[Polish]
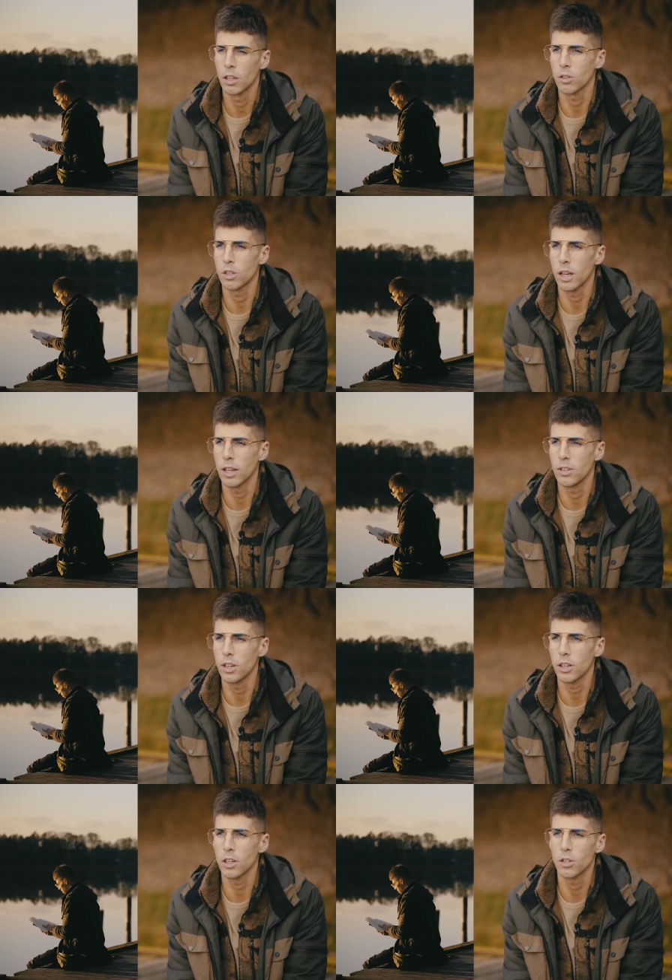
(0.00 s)
to że
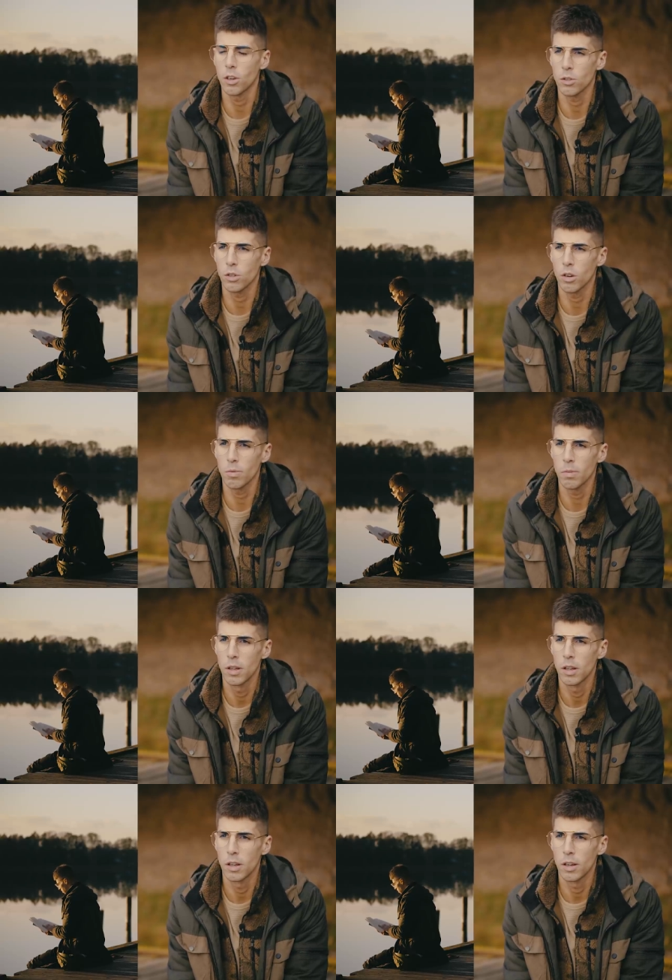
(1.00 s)
dzięki książkom
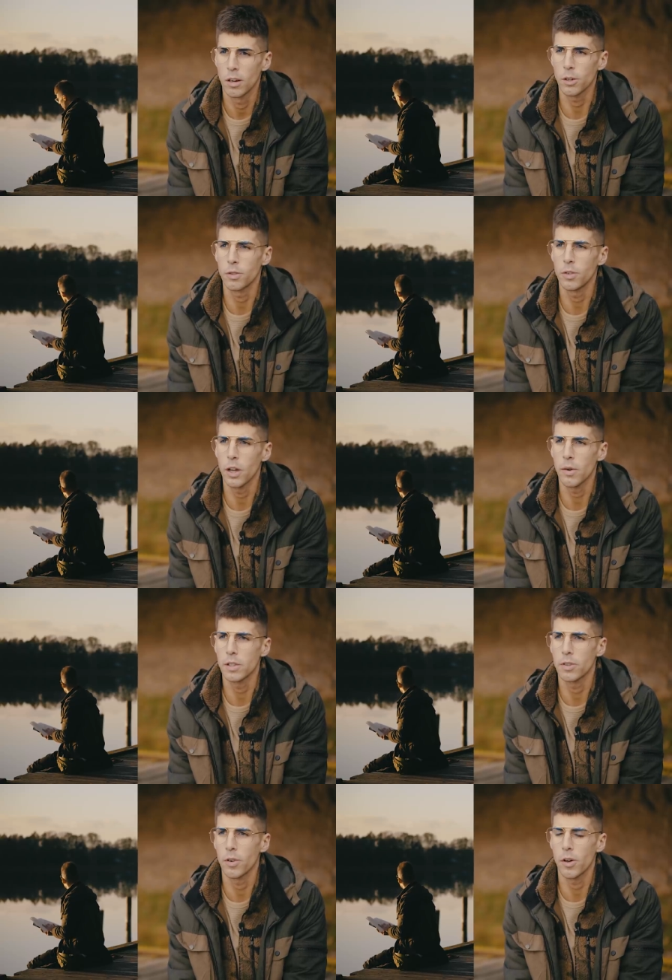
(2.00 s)

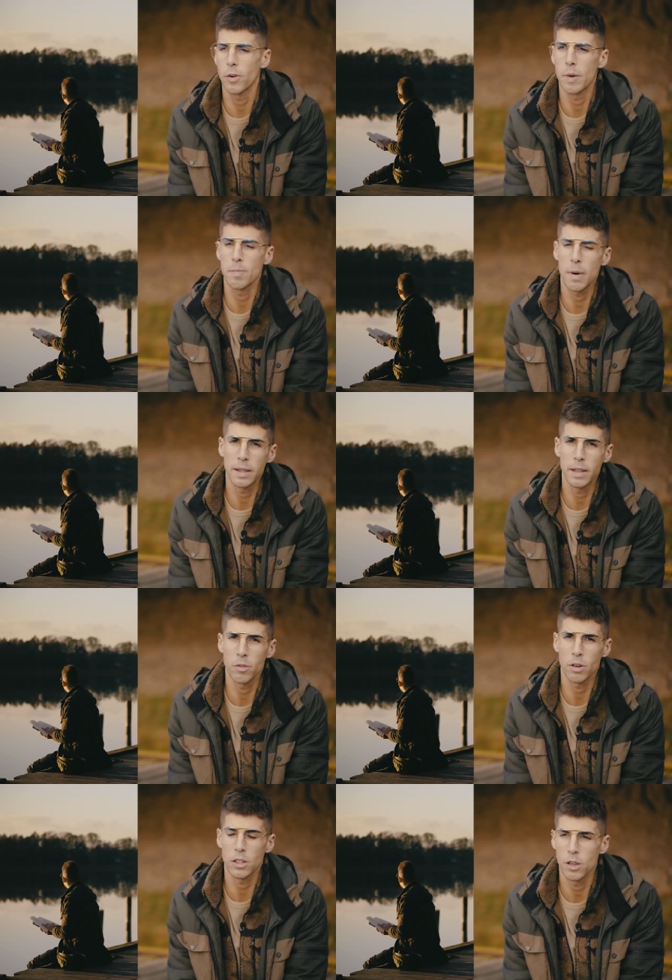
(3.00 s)
rozwinąłem swoją empatię i
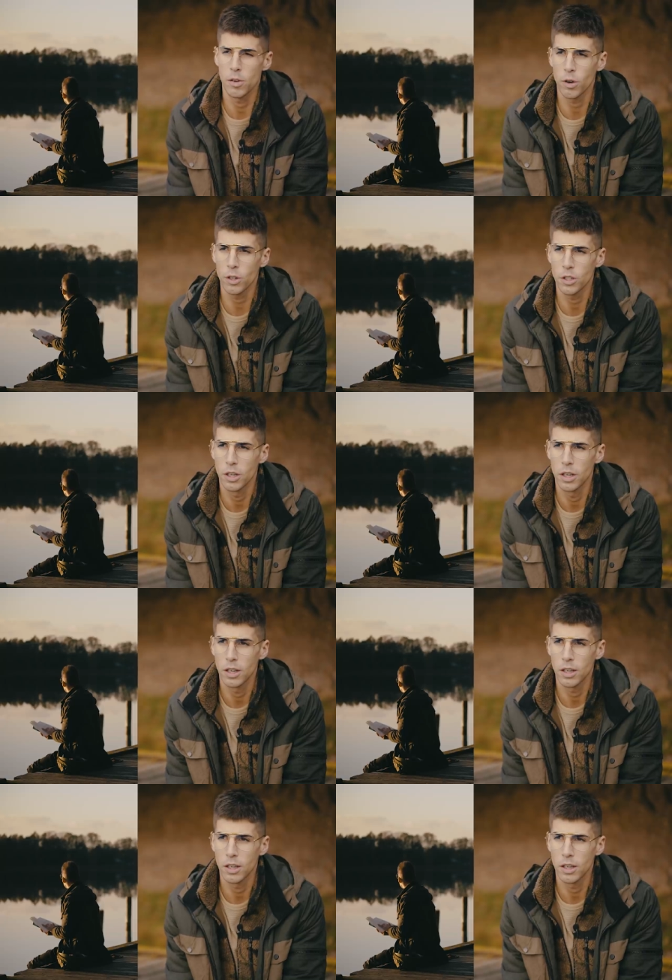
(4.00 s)
wrażliwość